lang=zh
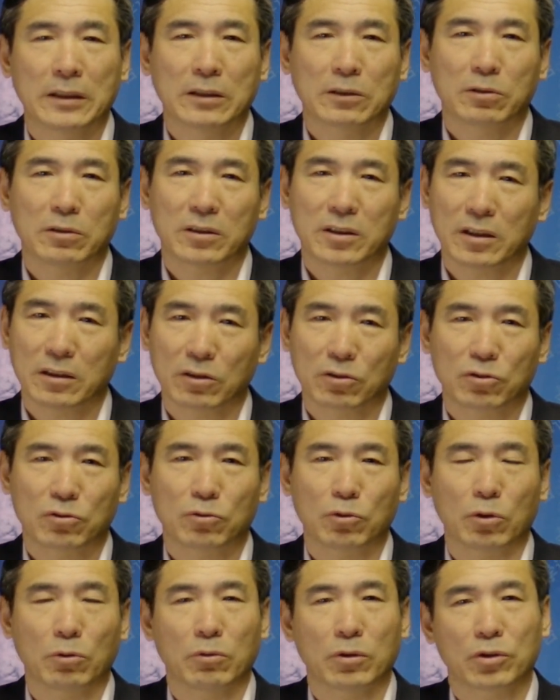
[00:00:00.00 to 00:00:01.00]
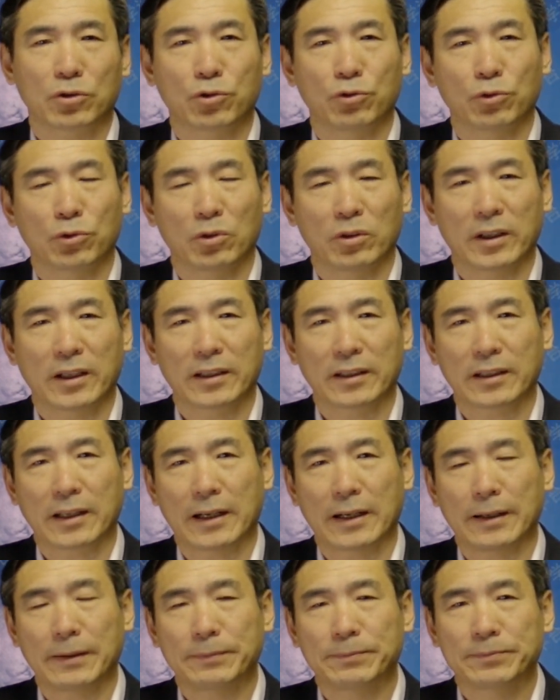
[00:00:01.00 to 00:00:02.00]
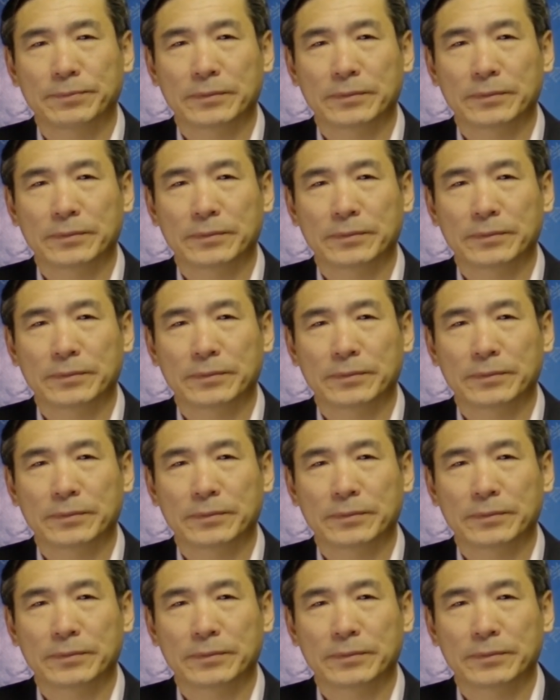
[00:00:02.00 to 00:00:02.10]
所以这个对我触动很大。